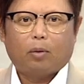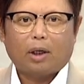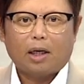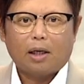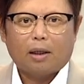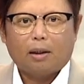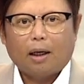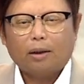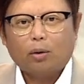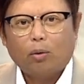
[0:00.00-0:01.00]
Mula
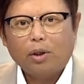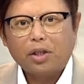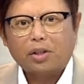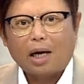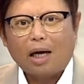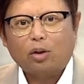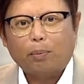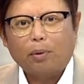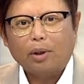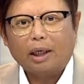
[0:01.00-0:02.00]
at huli sa
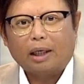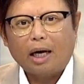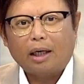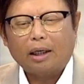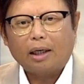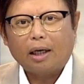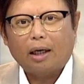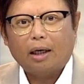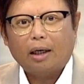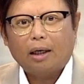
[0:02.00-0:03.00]
akto pong
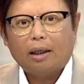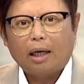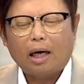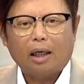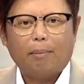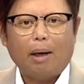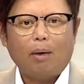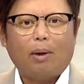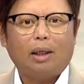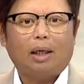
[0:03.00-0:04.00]
nagkakarera ng
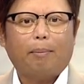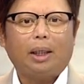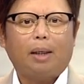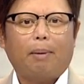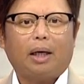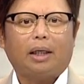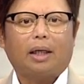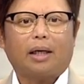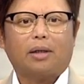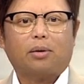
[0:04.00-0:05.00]
Kalabaw ang labing limang
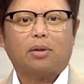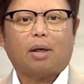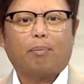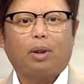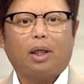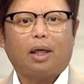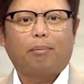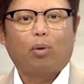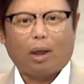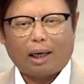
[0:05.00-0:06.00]
inaresto sa Pulilan,
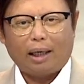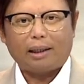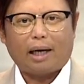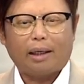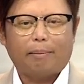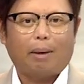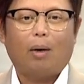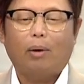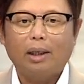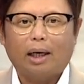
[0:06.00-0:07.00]
Bulacan kahit
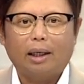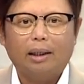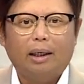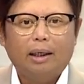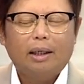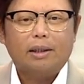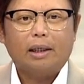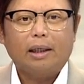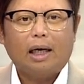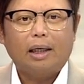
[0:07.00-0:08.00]
bawal yan
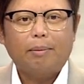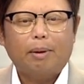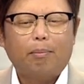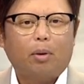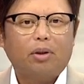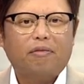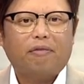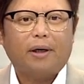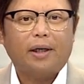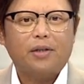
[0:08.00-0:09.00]
sa ilalim ng
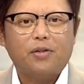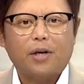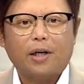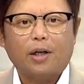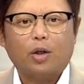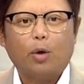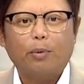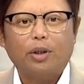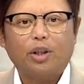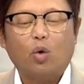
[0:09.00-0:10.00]
Modified General
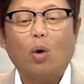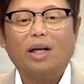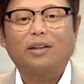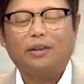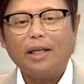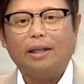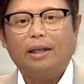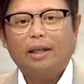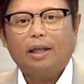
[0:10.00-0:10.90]
Community Quarantine.